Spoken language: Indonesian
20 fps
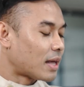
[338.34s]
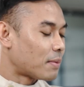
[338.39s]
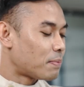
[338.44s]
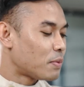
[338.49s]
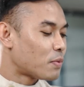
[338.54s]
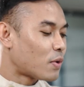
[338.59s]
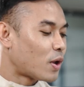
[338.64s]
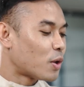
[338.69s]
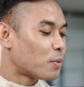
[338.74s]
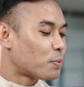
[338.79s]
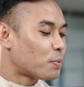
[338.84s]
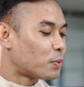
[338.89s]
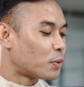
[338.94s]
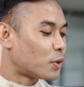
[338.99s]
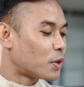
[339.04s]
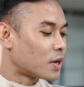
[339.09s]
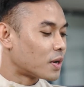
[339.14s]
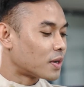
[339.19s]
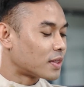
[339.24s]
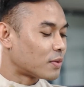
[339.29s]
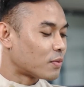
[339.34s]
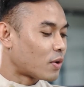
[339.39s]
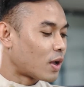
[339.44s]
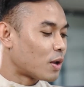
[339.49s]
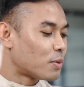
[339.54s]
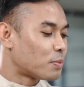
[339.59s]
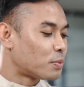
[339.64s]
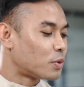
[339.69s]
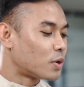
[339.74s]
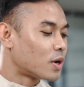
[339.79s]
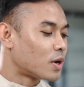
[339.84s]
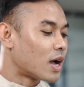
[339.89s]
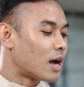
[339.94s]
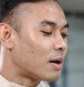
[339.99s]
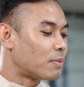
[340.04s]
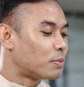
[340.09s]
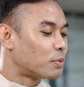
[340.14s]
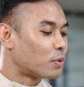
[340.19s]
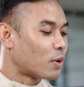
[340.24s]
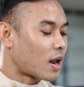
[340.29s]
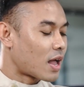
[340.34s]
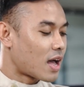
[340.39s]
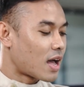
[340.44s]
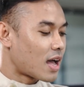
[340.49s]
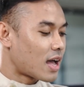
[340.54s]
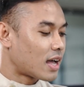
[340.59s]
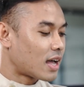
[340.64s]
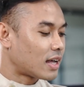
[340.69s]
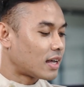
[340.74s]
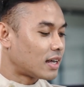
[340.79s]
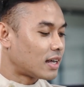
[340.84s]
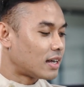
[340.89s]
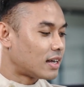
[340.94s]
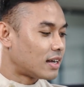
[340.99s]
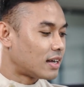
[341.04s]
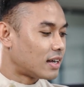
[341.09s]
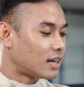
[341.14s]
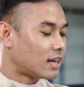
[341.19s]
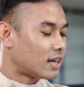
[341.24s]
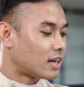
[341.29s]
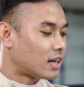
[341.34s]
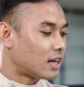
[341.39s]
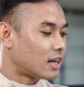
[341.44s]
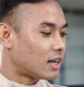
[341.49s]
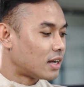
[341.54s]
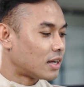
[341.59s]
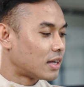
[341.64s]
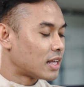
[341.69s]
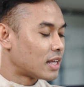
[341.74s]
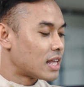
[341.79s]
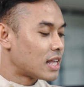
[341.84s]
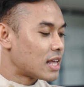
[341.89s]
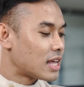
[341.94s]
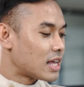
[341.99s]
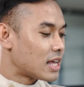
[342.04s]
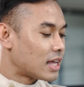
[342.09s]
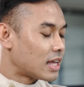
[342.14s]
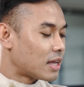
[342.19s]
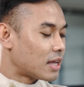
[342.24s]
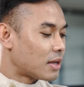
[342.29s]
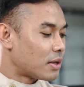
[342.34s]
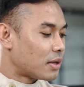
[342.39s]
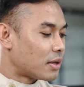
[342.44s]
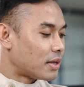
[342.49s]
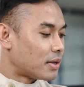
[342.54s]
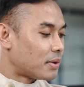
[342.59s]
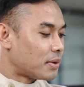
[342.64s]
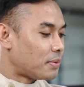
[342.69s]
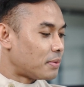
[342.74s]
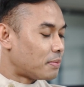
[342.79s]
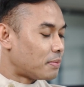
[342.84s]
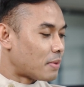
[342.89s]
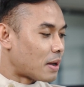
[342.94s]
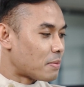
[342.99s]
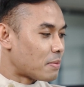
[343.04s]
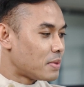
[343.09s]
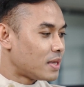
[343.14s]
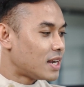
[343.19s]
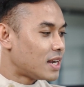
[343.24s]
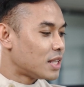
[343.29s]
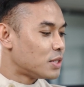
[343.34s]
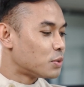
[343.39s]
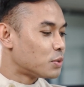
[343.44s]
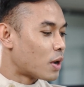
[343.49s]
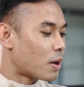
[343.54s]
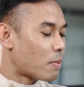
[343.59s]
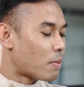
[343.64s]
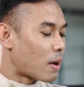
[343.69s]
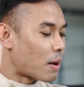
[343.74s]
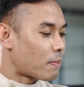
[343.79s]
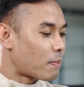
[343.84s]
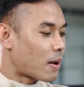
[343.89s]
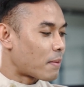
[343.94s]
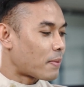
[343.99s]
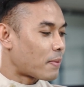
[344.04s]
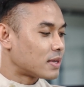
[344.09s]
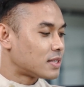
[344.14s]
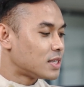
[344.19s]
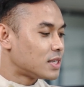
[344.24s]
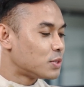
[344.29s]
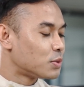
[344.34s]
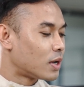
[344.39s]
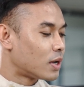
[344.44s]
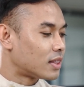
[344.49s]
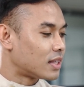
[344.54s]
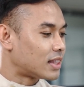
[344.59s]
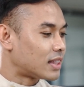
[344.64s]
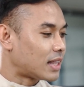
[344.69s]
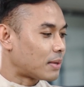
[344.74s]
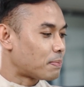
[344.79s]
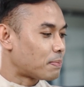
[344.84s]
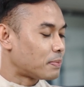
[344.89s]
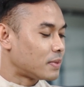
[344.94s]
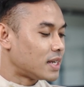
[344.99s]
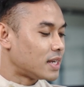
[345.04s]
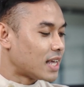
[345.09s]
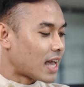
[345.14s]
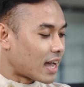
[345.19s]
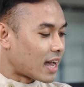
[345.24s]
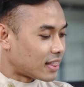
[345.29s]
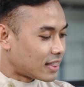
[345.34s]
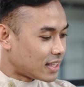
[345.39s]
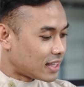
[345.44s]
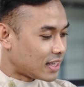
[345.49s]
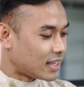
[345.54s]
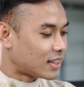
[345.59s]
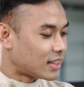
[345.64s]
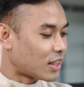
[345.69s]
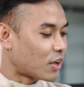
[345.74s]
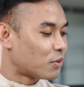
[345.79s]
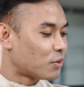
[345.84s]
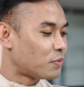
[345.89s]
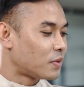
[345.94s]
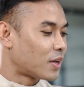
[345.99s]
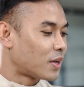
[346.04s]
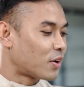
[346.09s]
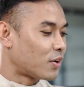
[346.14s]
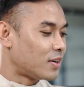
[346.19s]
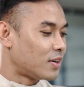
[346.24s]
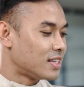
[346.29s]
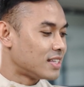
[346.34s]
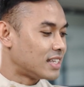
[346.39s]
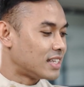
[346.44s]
Tapi walaupun walaupun nggak pulang, uh, mami dan juga bapak pasti juga tetap di hati Taufik kok di